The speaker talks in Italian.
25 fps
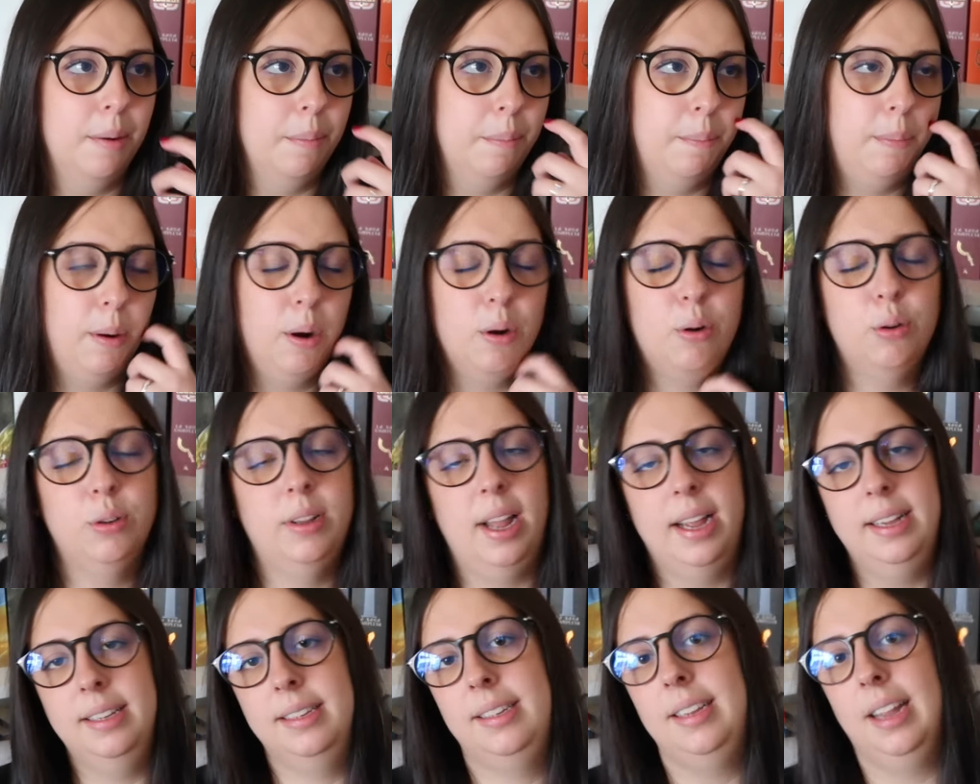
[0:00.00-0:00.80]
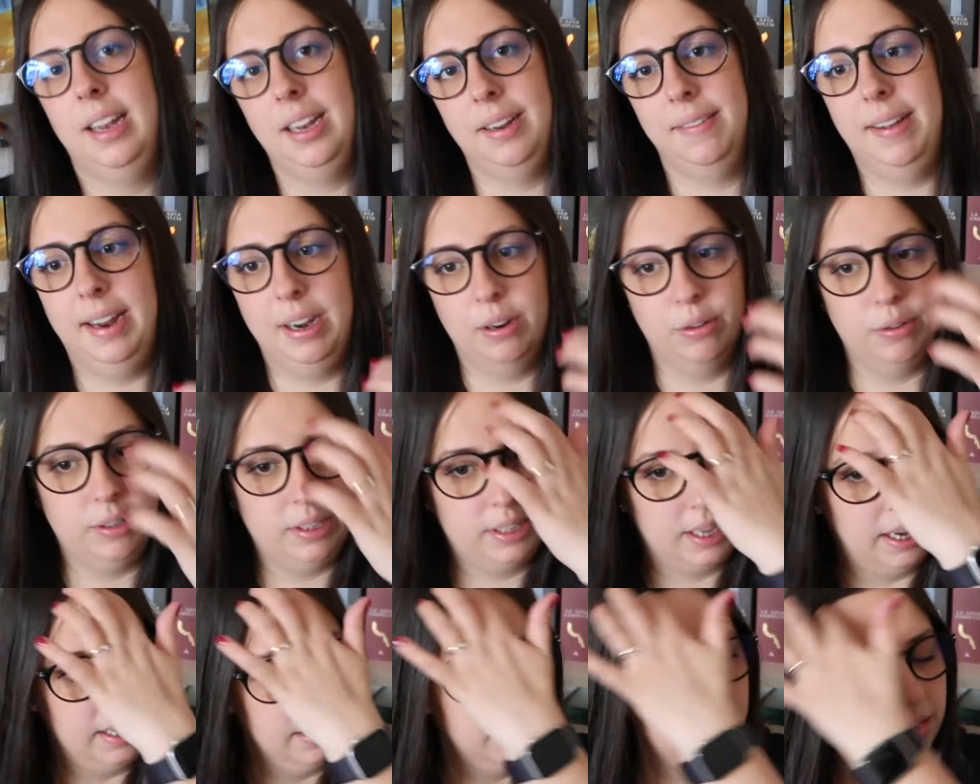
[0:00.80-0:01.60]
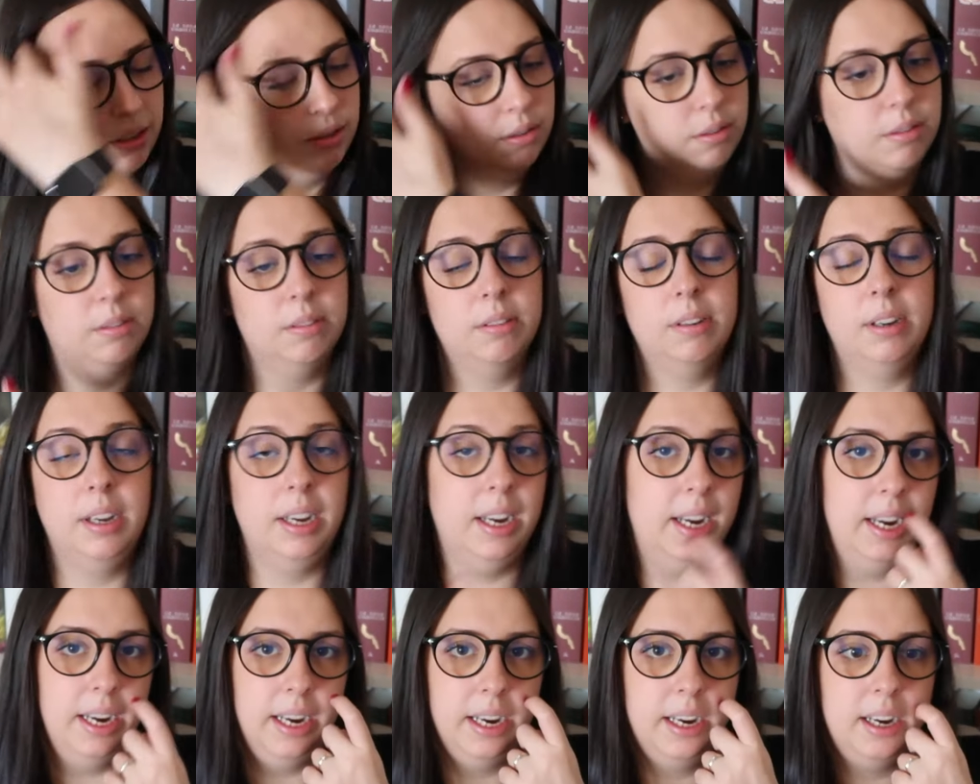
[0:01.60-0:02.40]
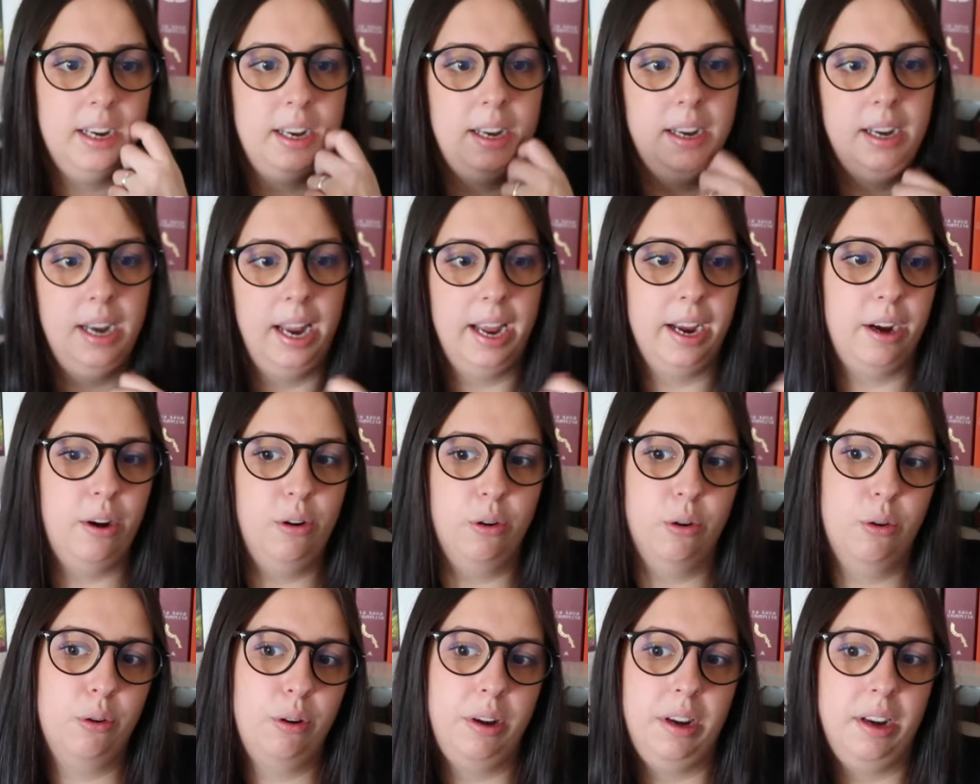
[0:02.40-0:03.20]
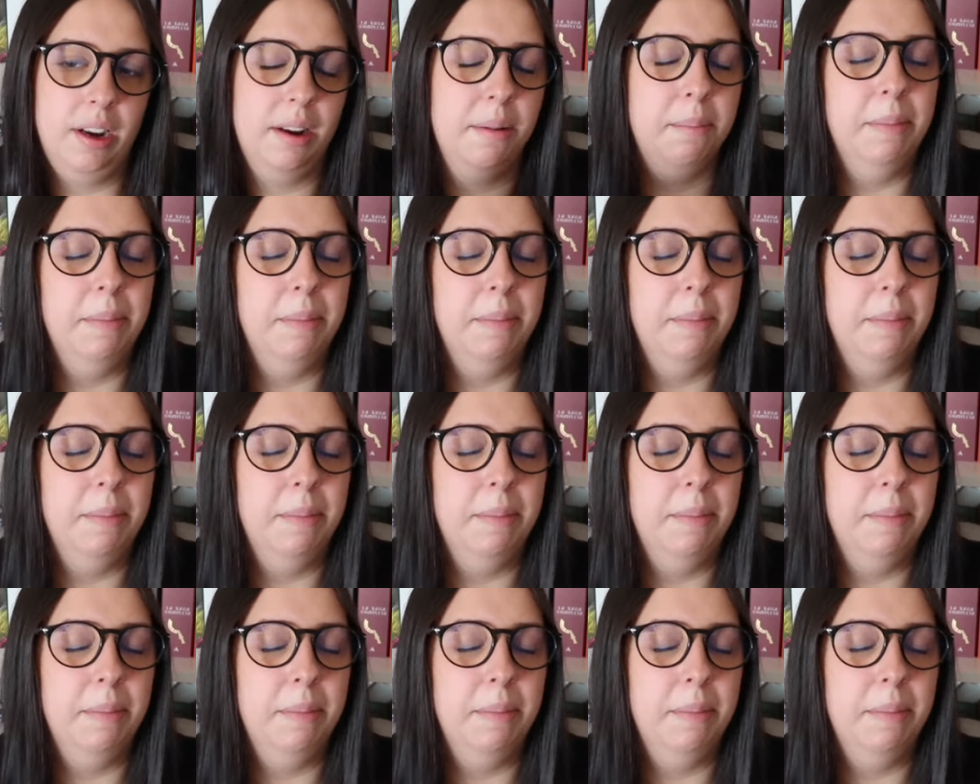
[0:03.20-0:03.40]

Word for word: poco densi a livello di testo e li leggo in